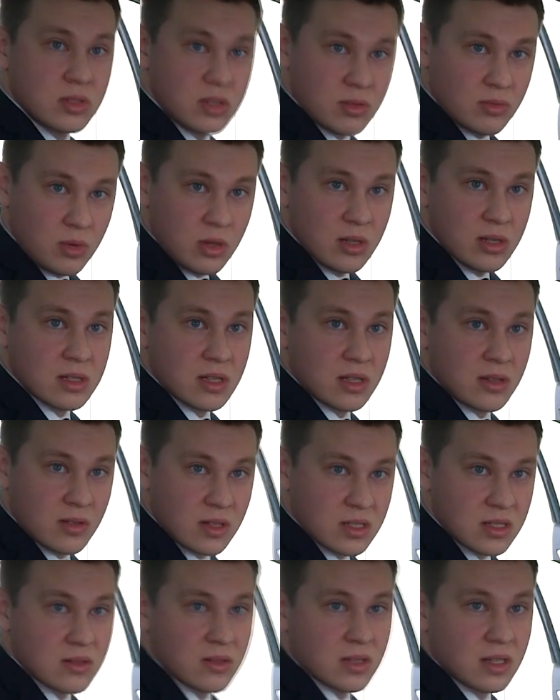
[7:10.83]
И зимой,
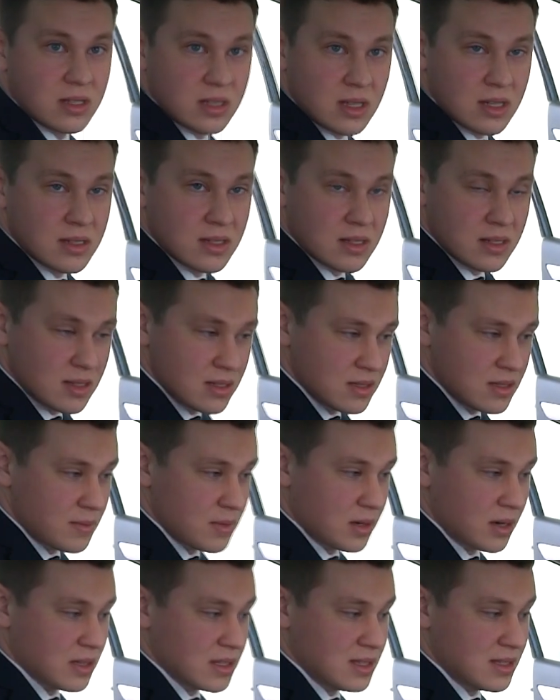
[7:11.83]
соответственно, естественно,
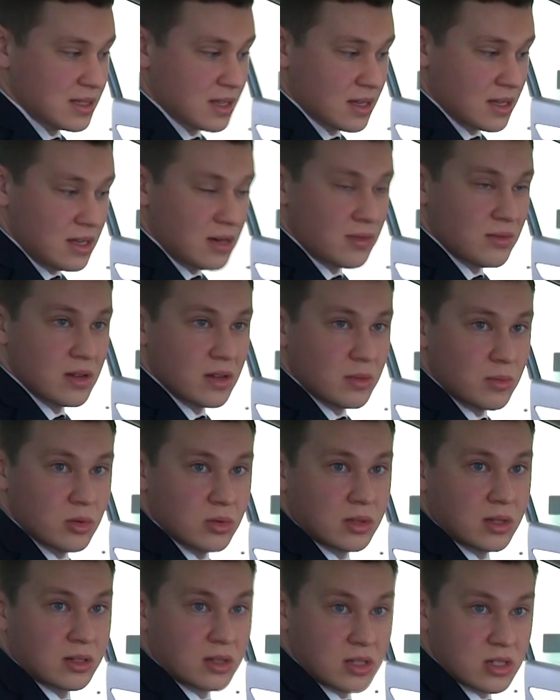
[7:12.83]
система кондиционирования
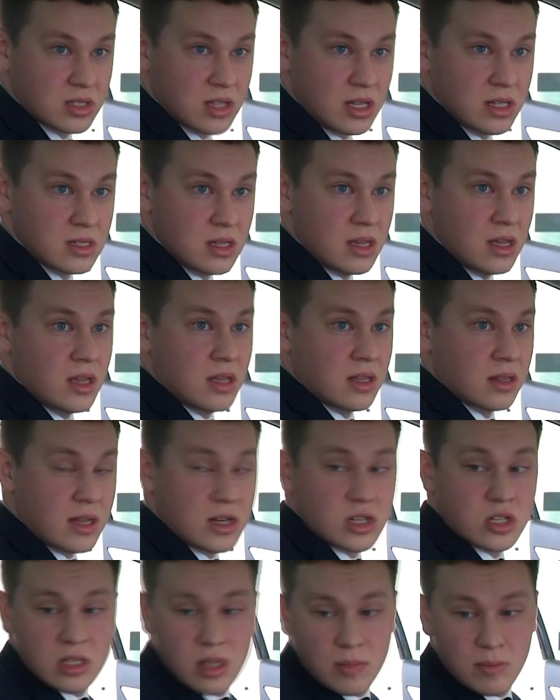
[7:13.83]
будет охлаждать
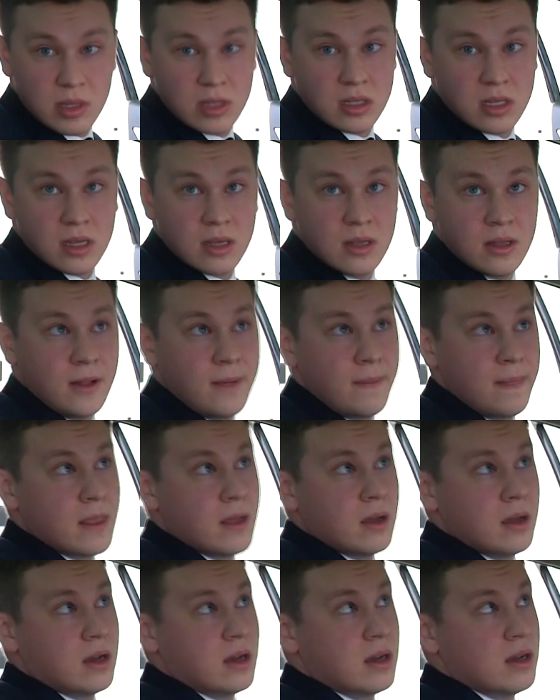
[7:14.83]
наши напитки.
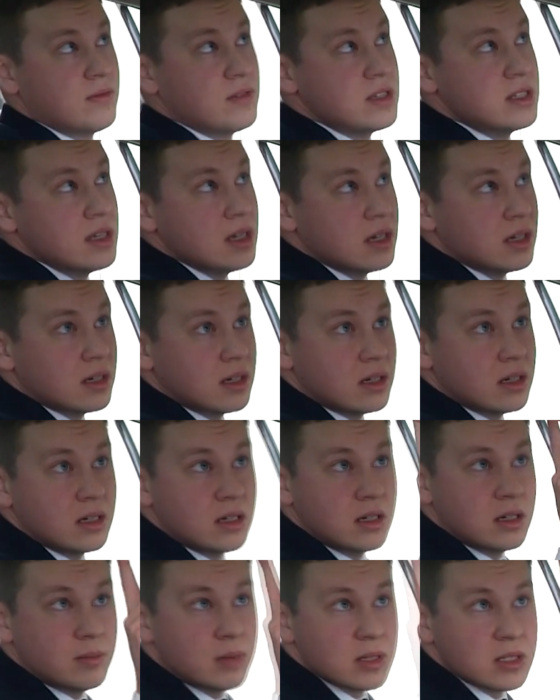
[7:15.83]
А, все
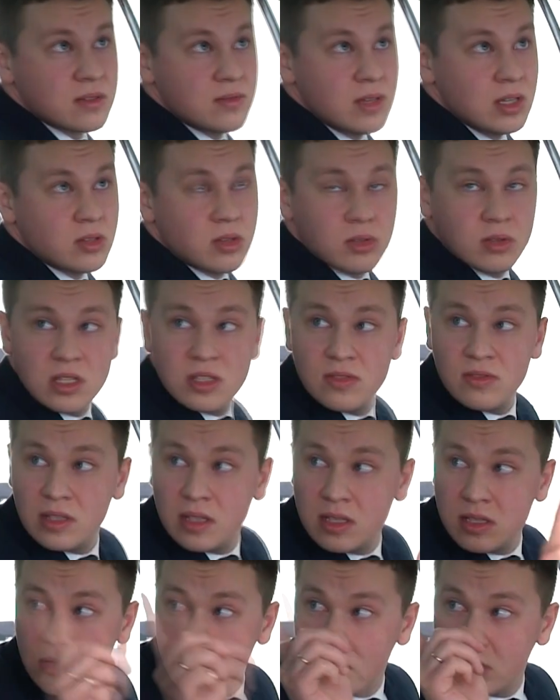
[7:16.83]
а, подсветки у нас
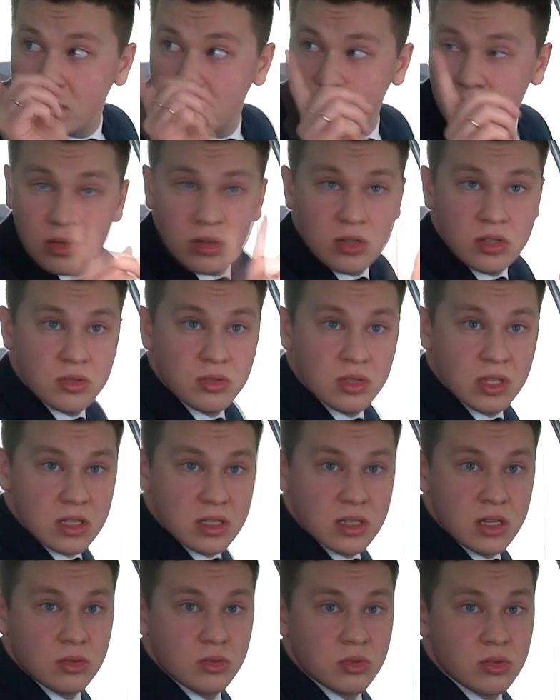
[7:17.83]
светодиодные, то есть у
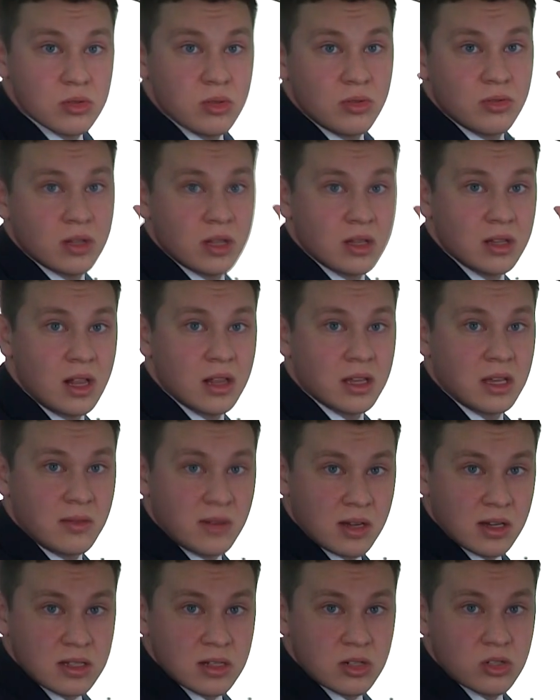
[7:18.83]
нас нет условно
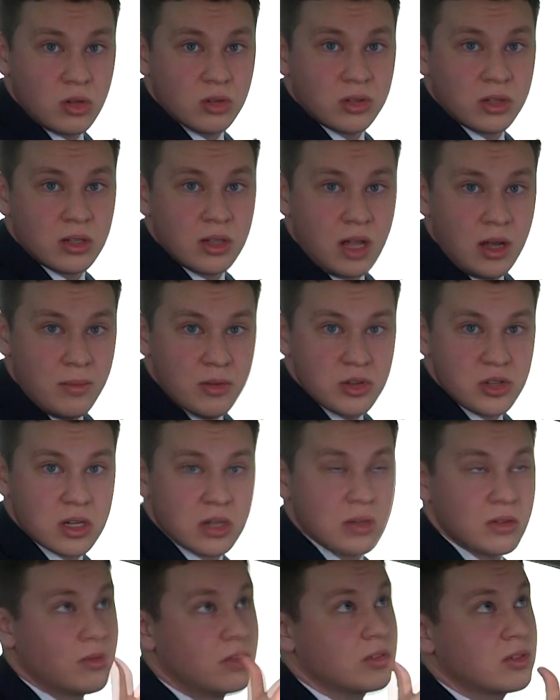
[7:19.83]
аналоговых этих желтых
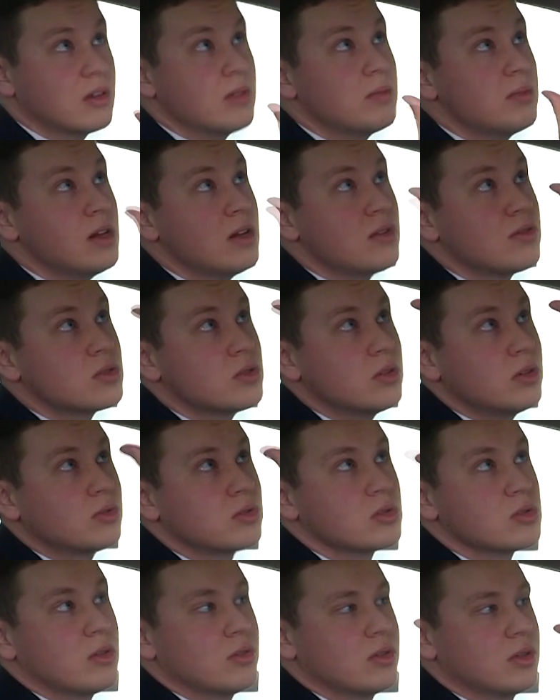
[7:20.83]
лампочек. В автомобиле все
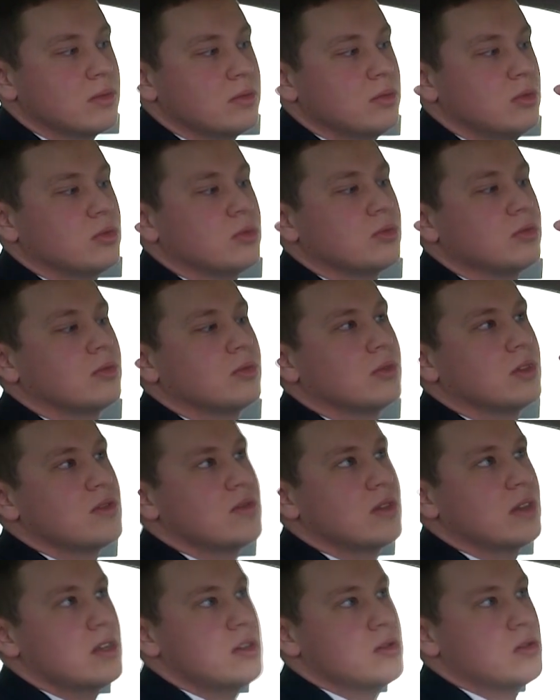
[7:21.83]
условно ну, на
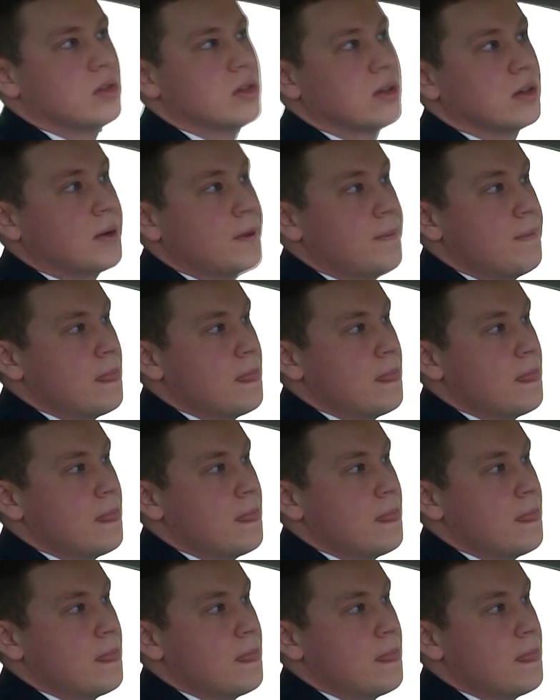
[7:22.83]
светодиодах.